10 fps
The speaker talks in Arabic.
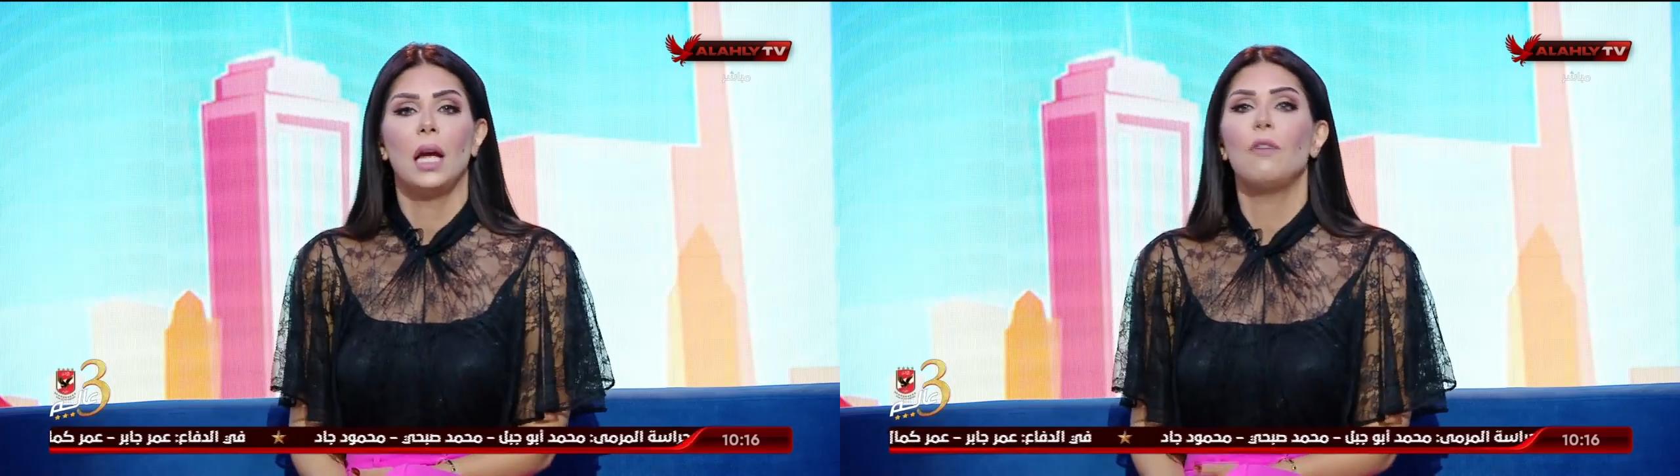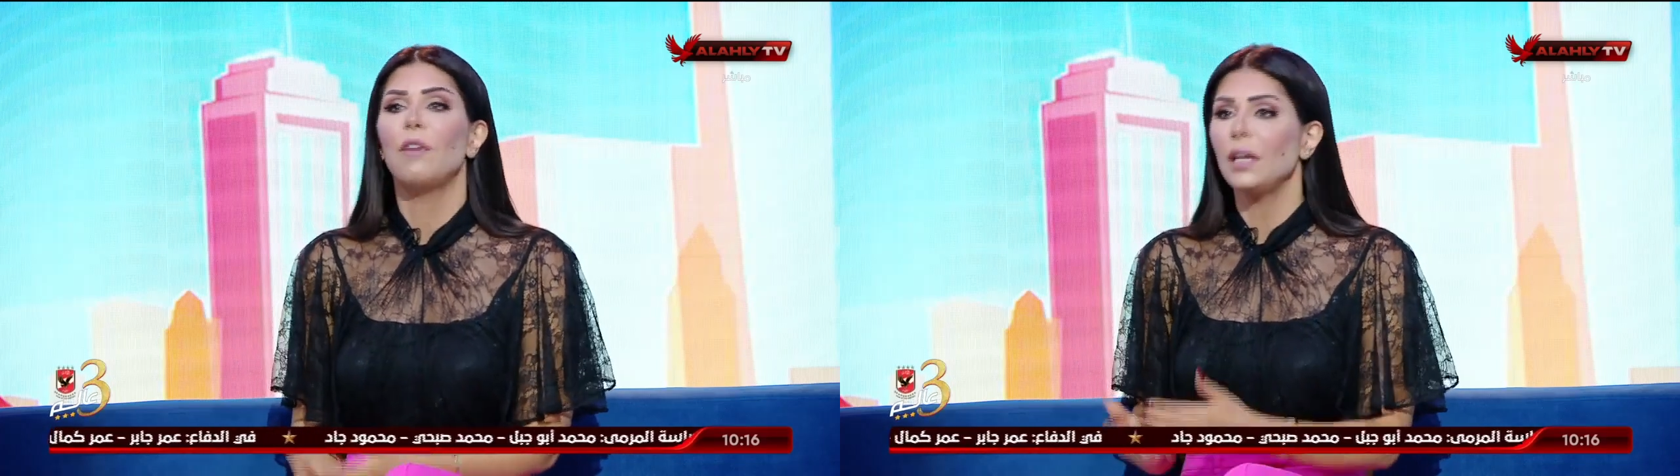
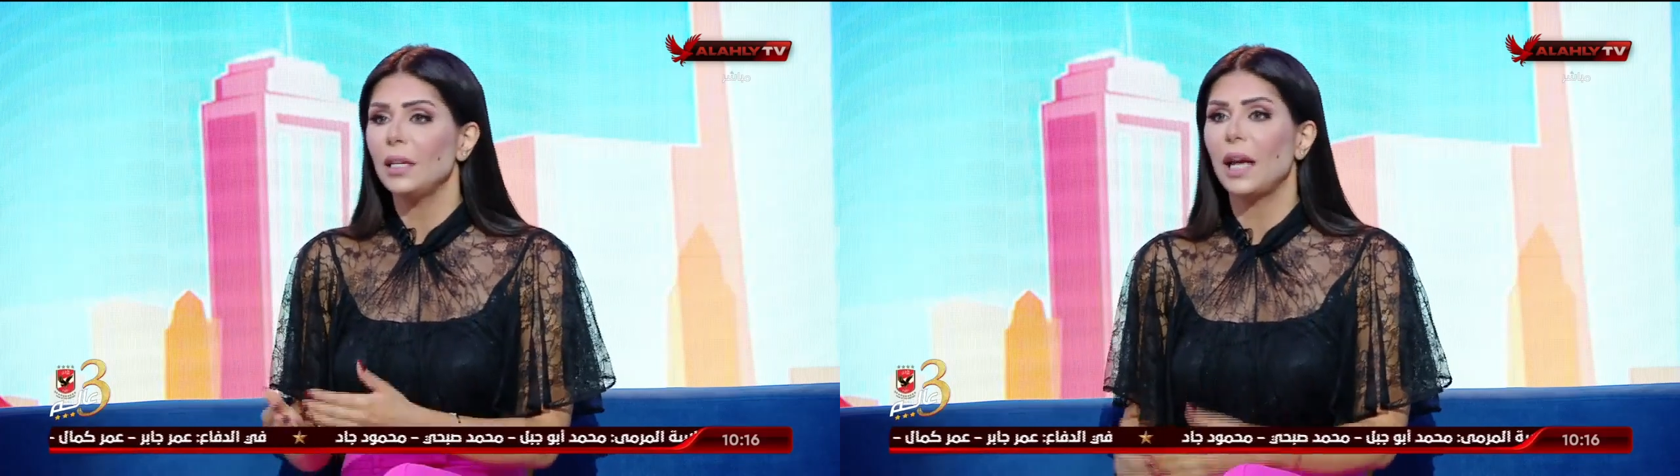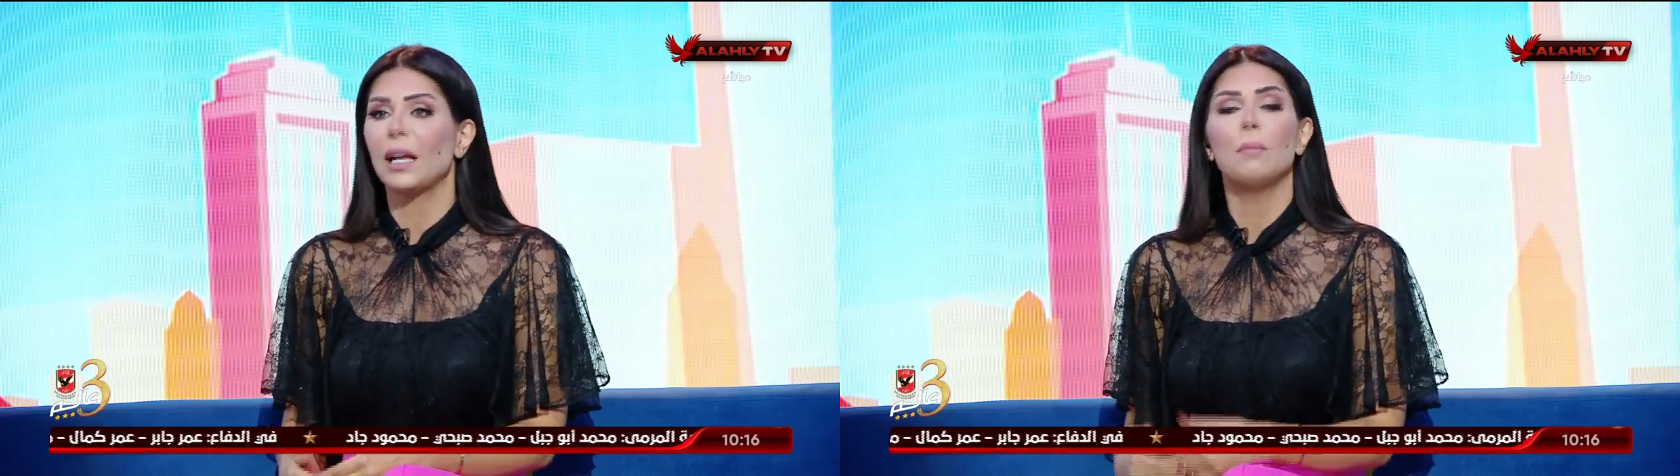الفريق
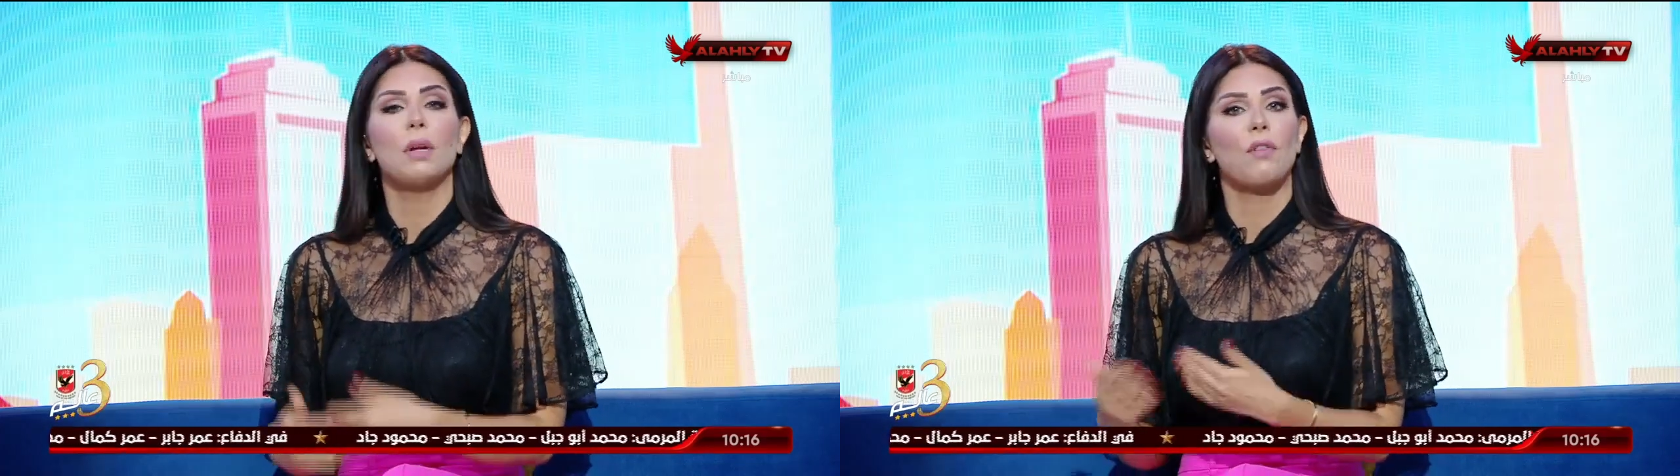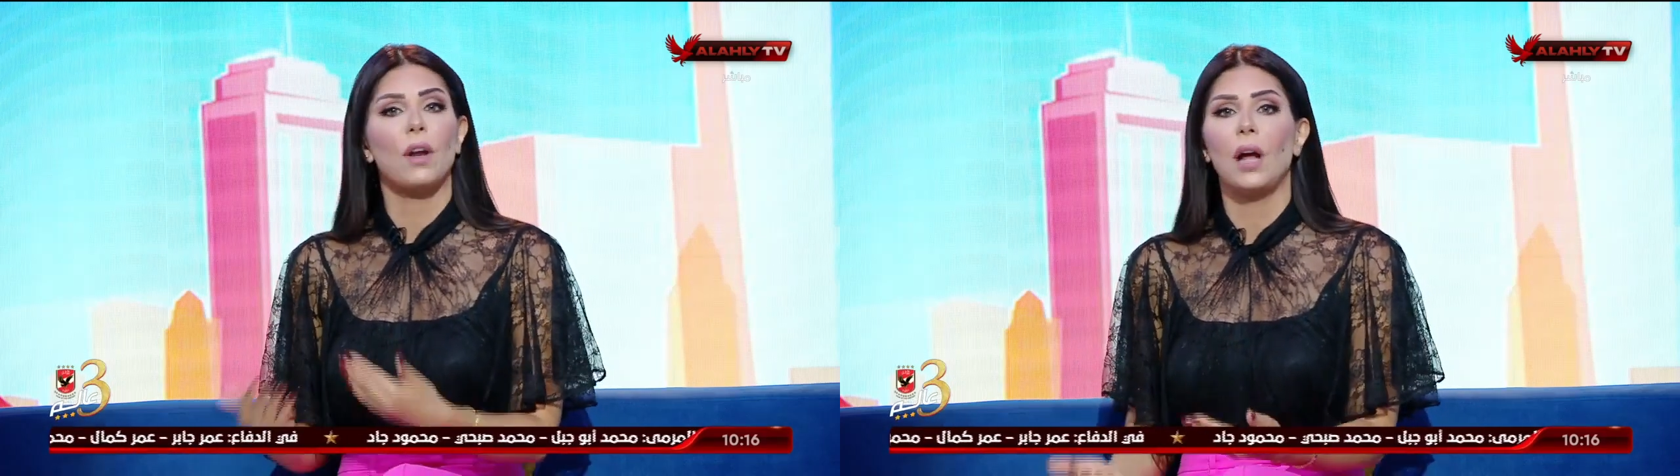ده كان
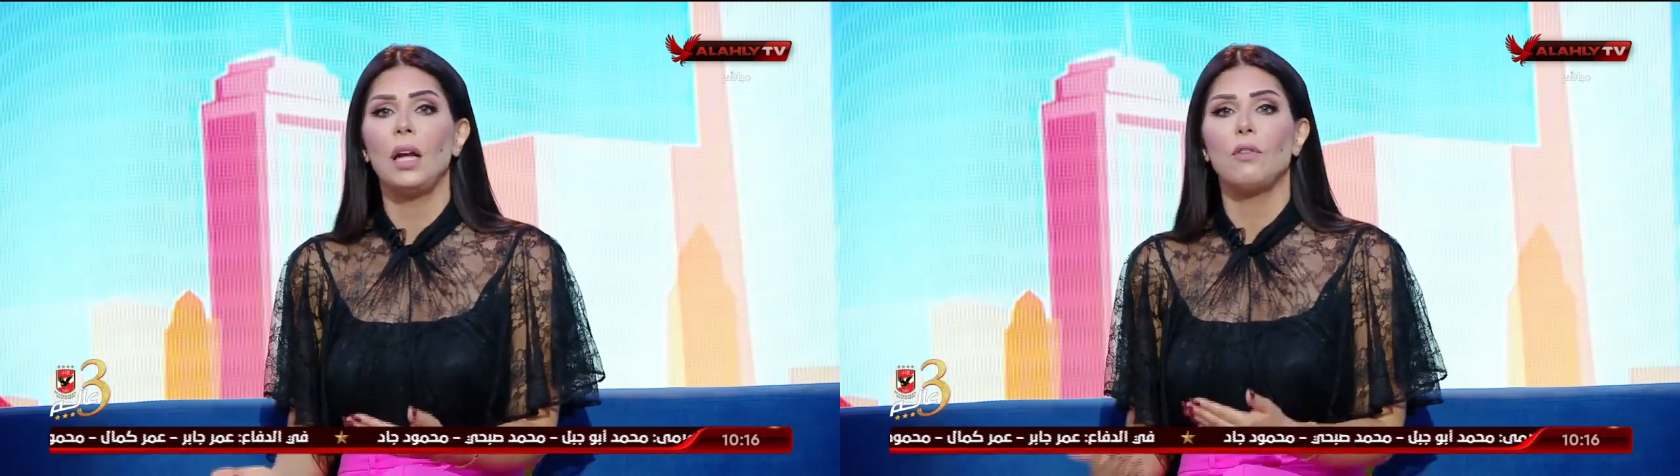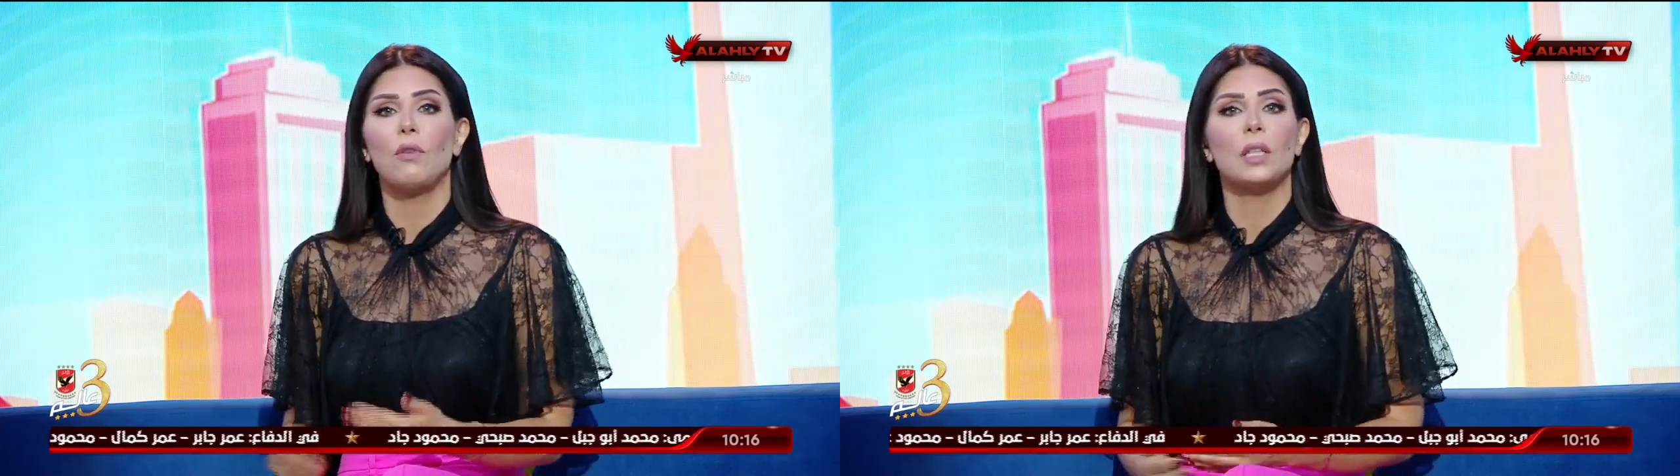
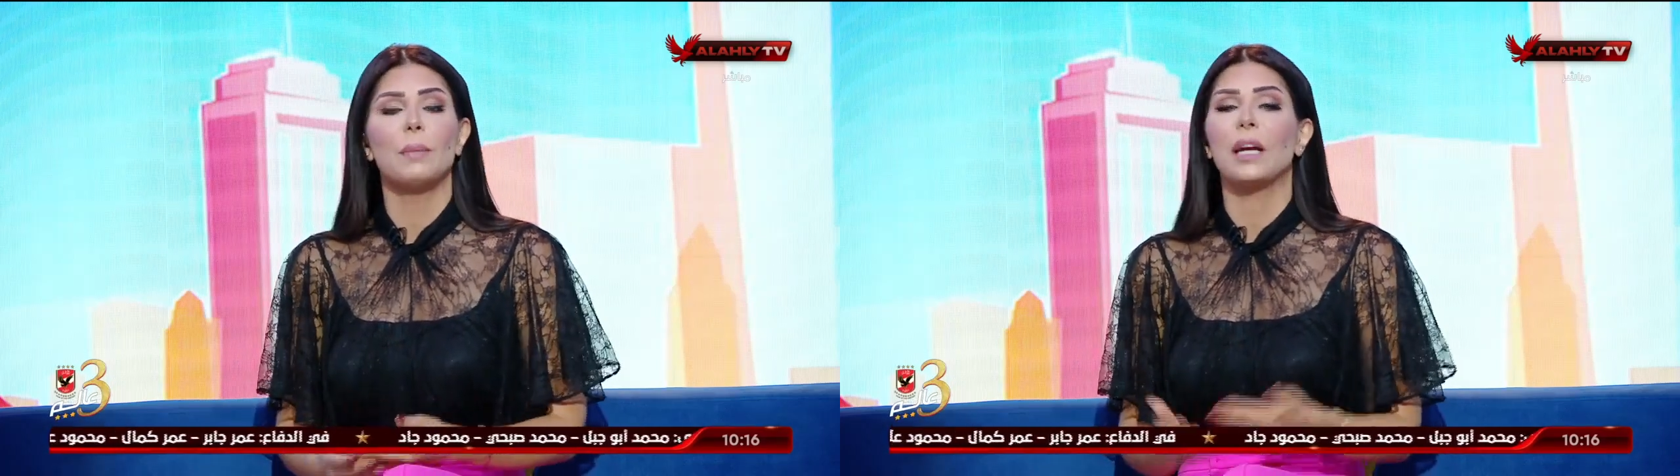بيفرحني في وقت ما